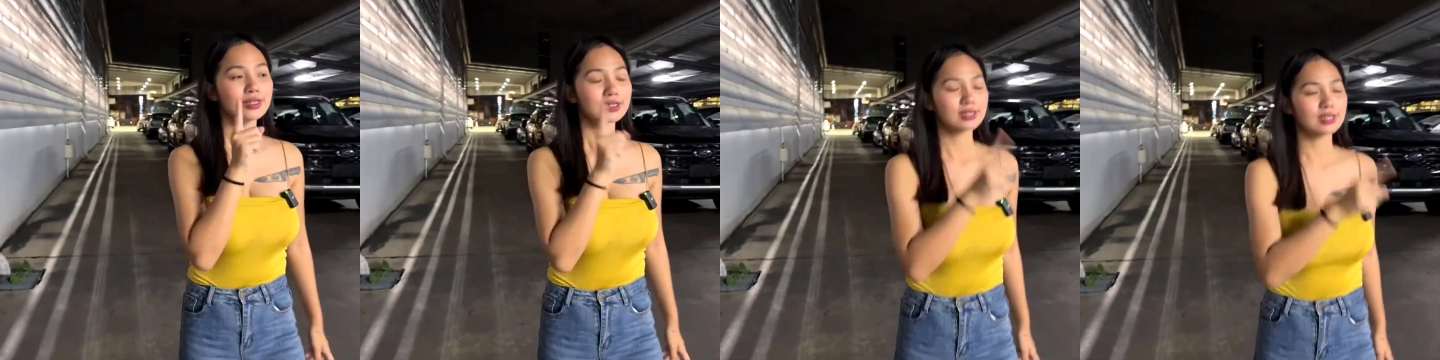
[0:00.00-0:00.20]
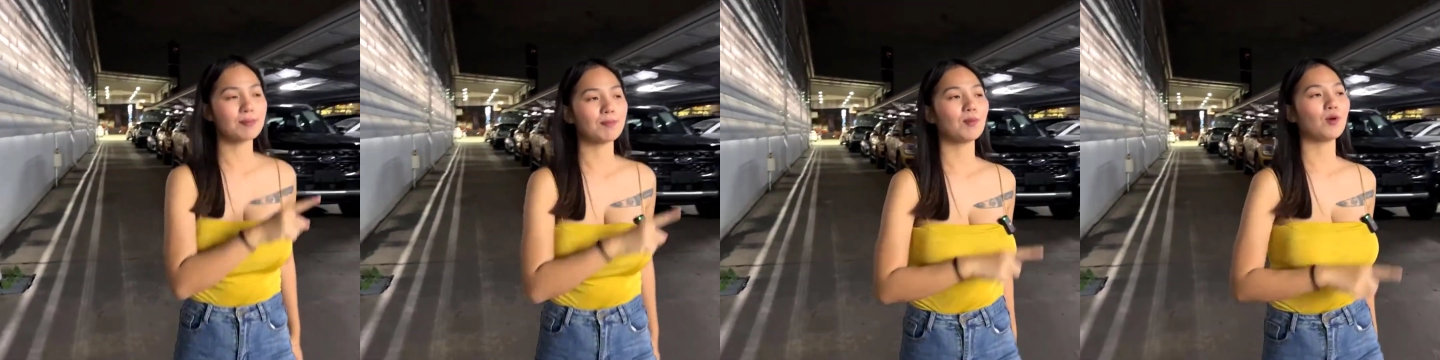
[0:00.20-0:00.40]

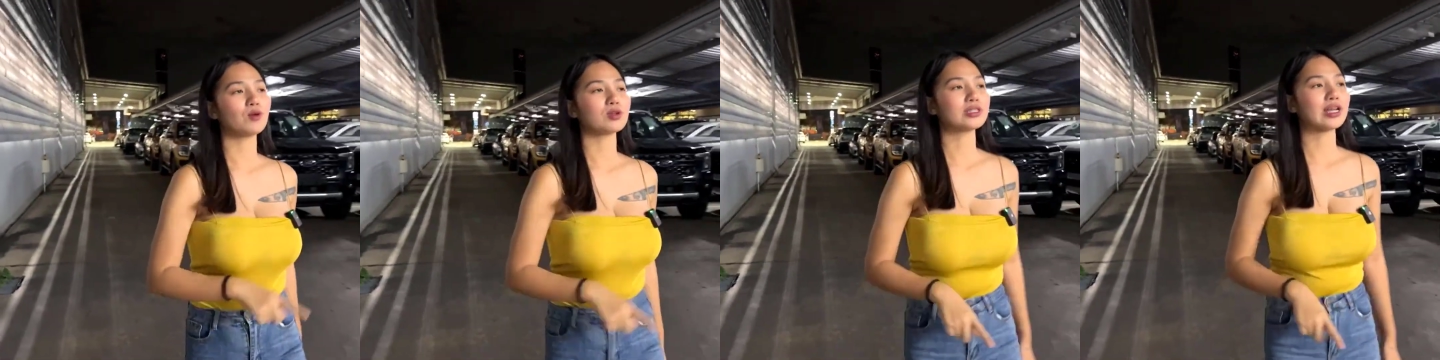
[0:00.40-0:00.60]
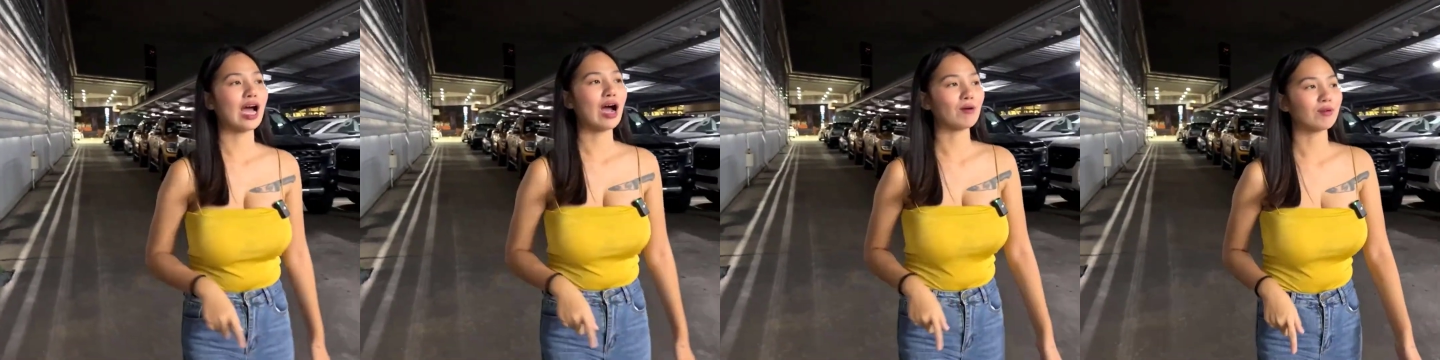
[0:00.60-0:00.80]
10 โม
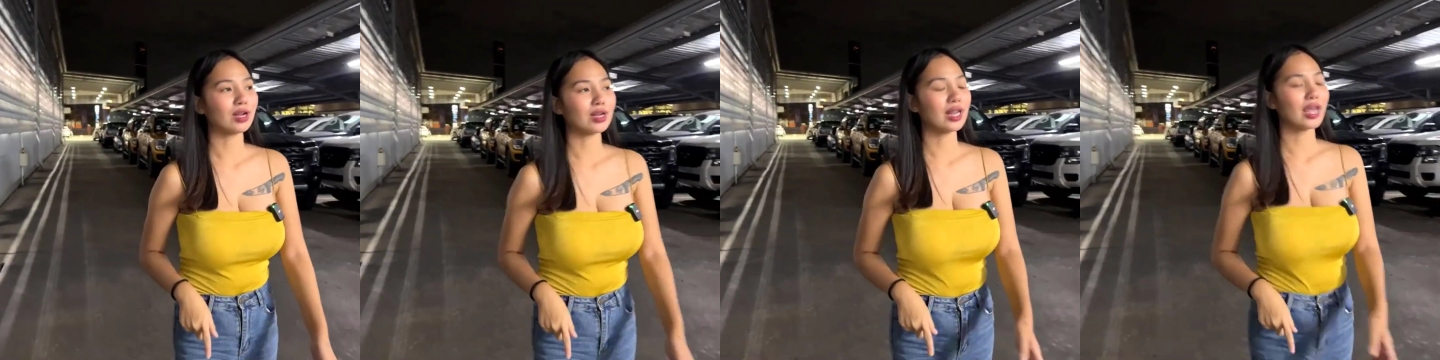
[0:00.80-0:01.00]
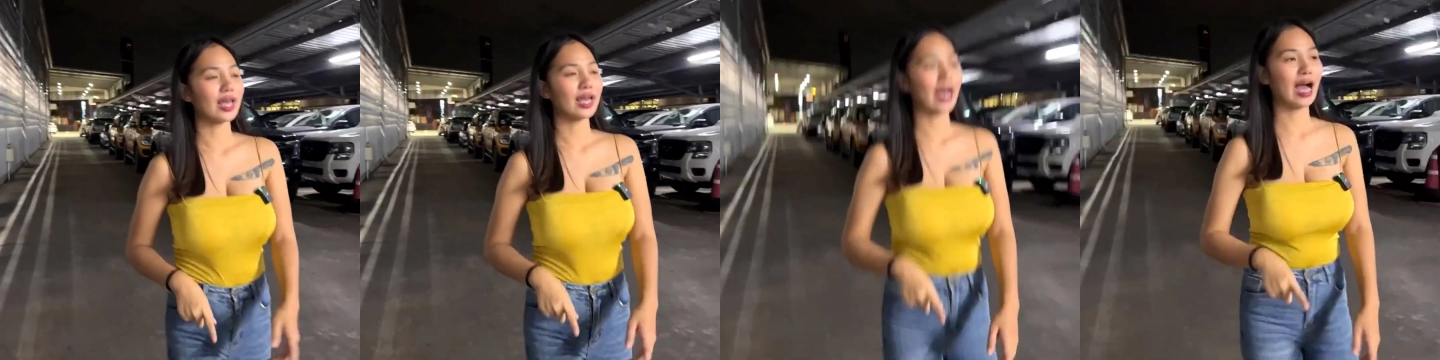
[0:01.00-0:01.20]
งเช้า
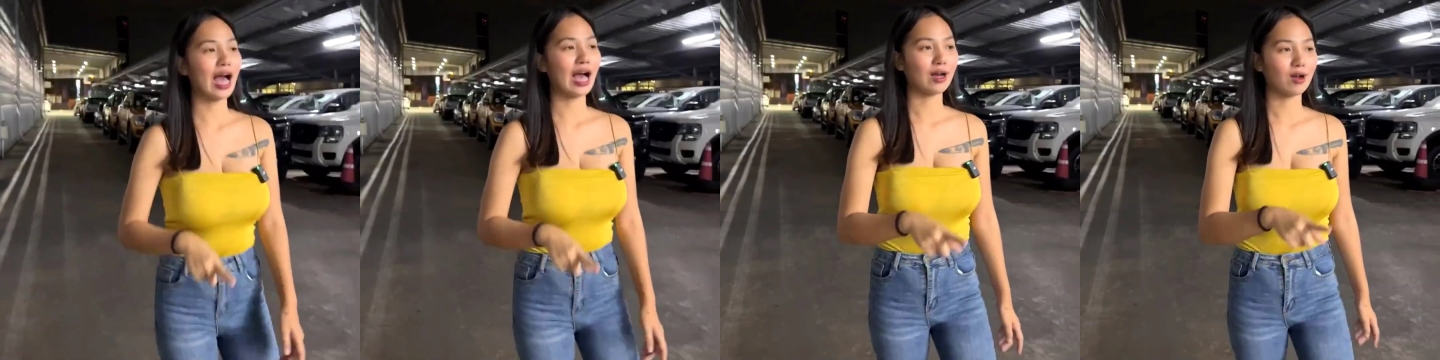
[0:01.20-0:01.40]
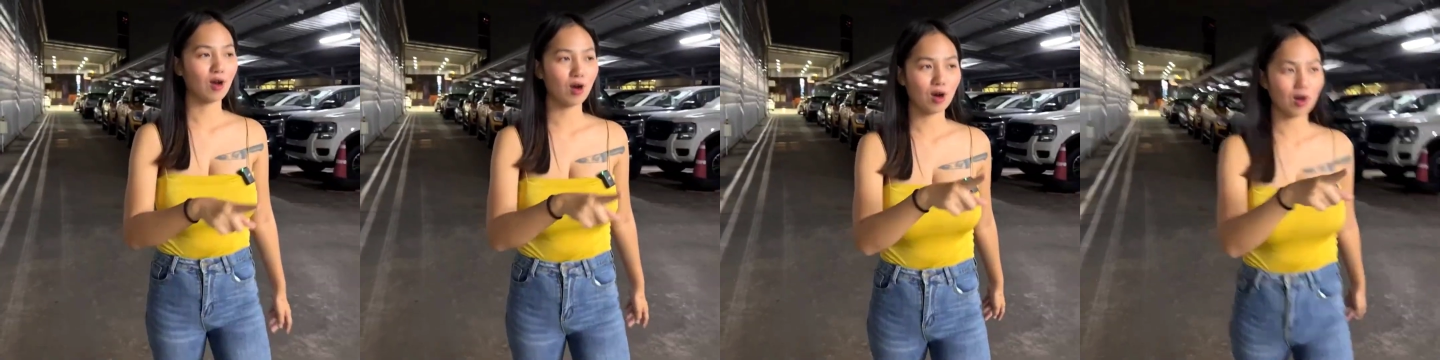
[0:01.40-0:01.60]
นั่นเอง
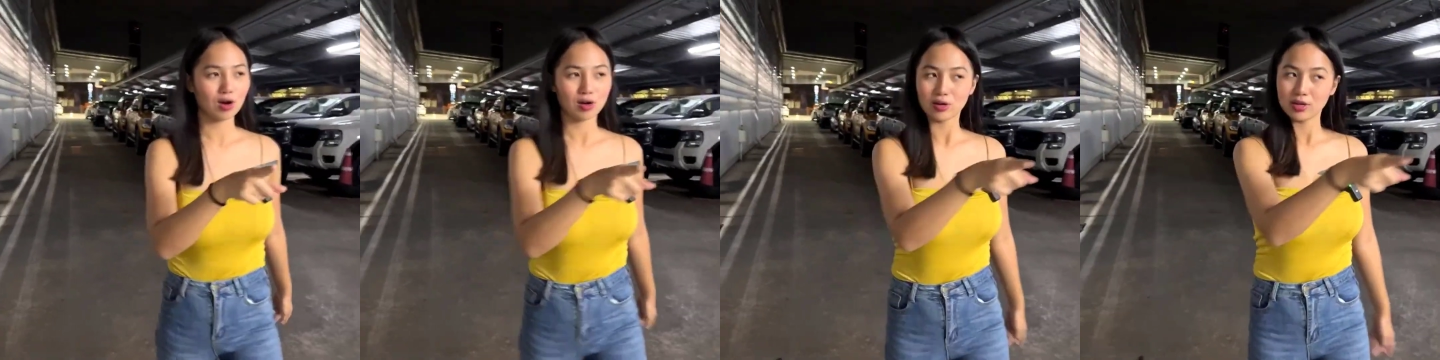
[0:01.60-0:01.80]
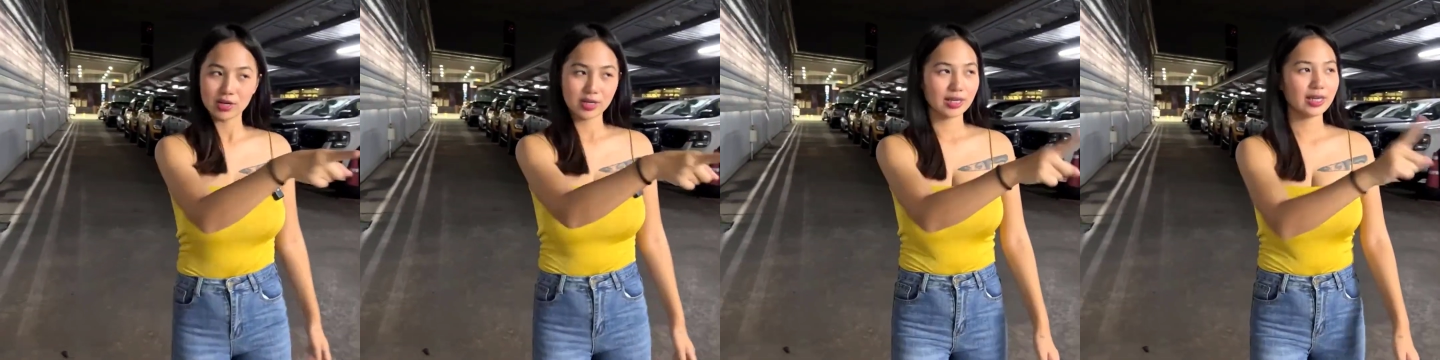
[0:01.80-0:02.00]
ค่ะก็
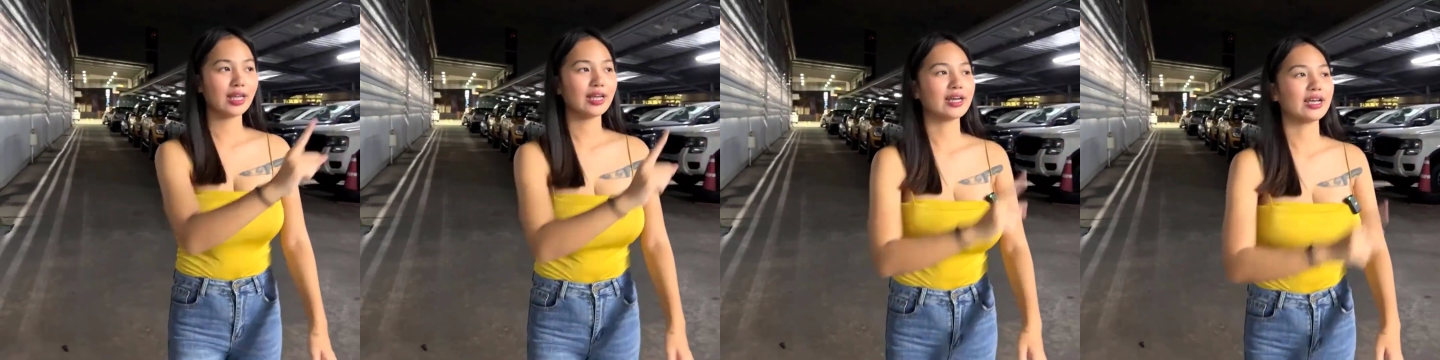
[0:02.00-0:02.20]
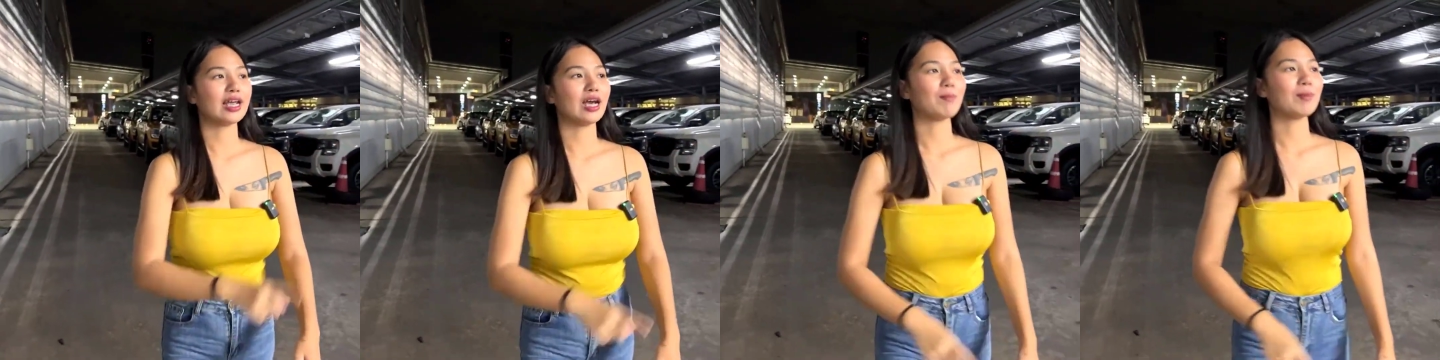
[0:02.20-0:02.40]

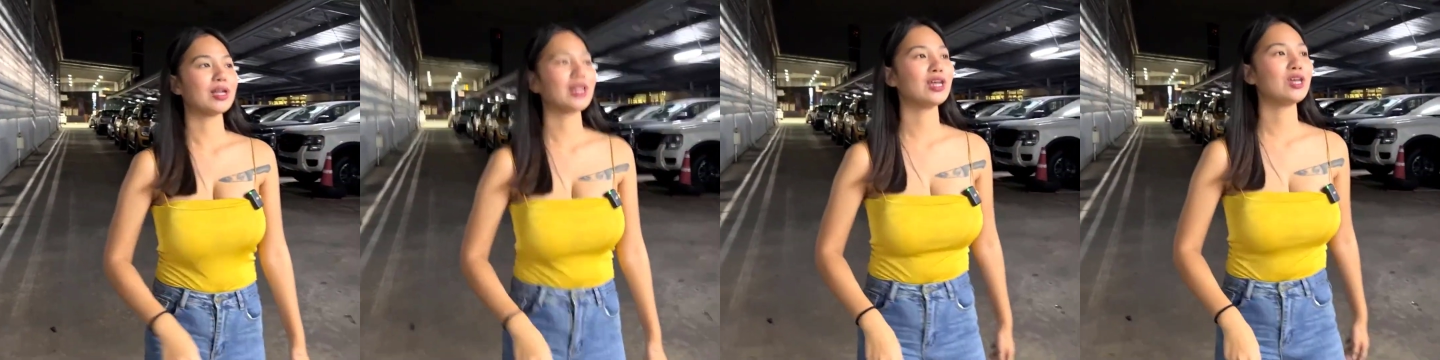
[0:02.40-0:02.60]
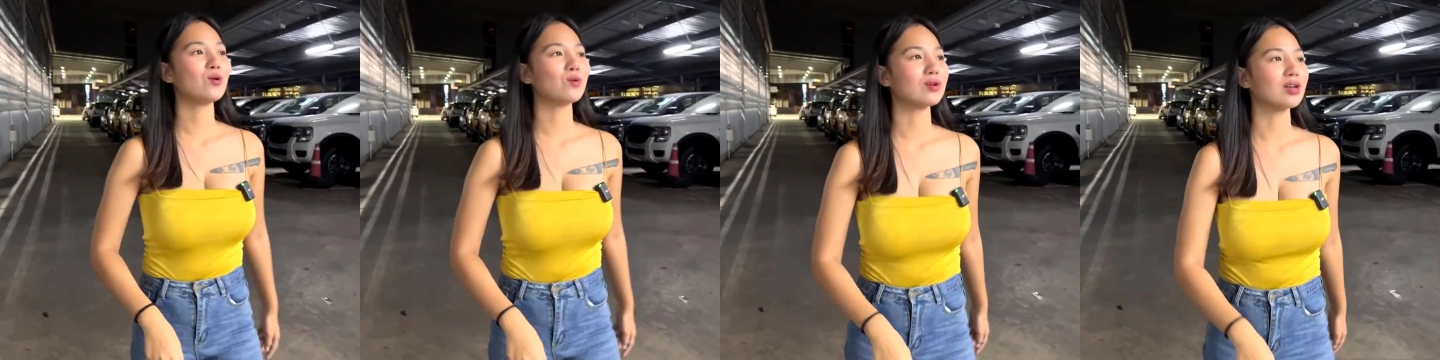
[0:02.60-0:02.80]
นี่ก็ยัง
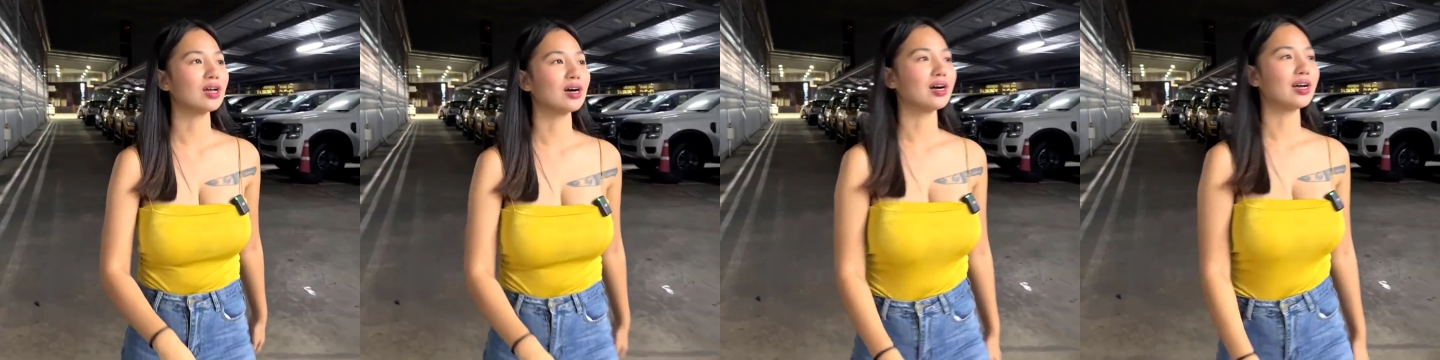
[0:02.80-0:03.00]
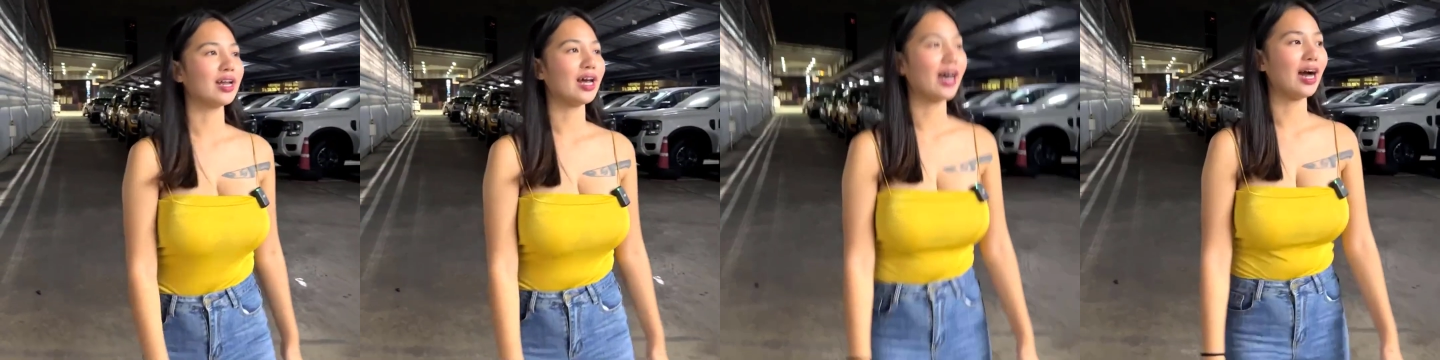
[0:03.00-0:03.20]
ไม่ได้หยุด
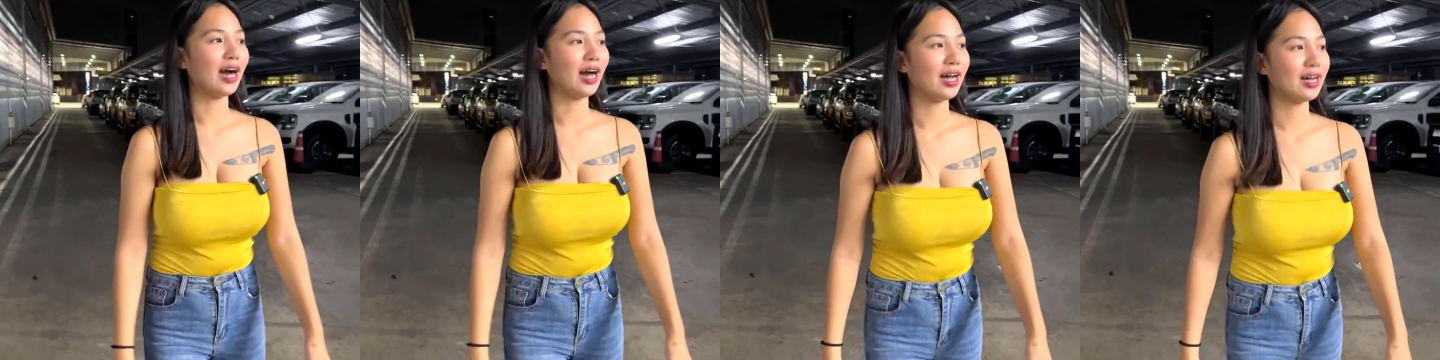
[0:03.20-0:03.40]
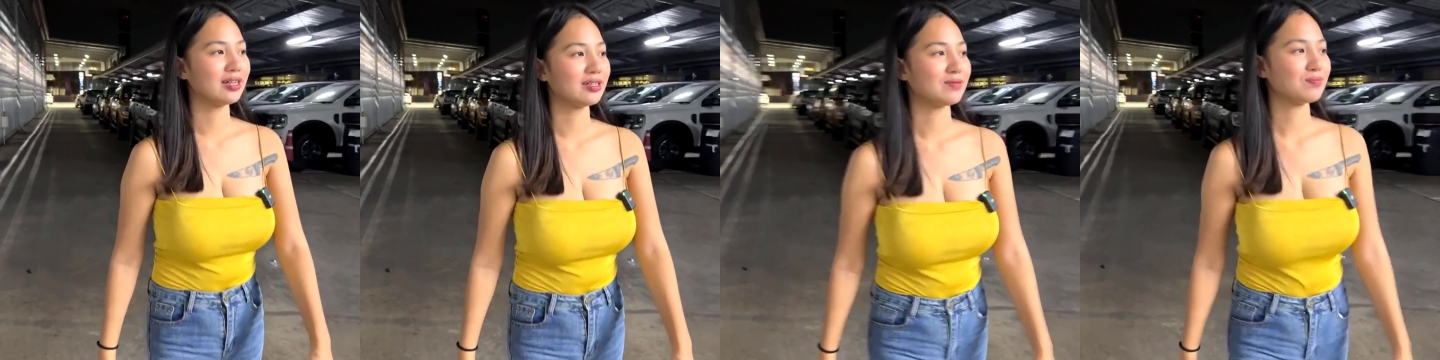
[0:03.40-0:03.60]
เลยนะ
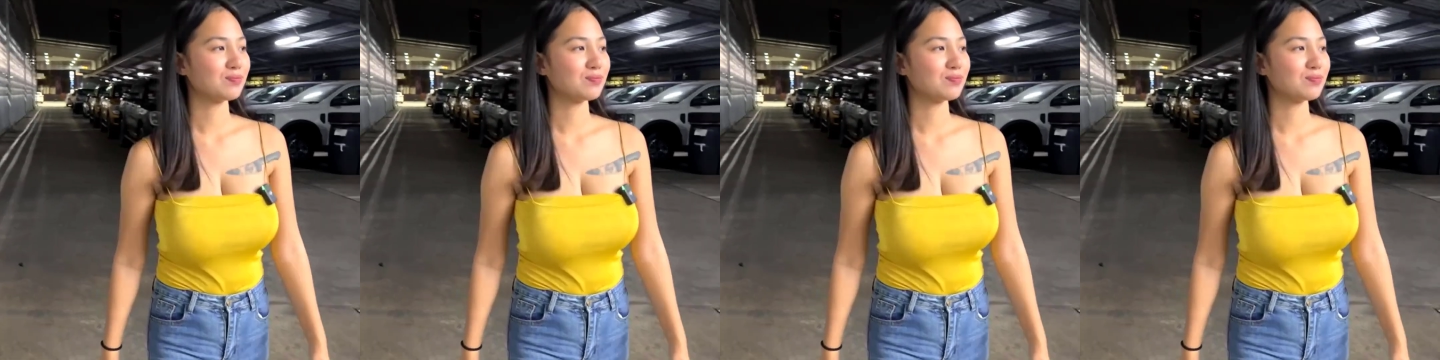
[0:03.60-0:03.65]
คะ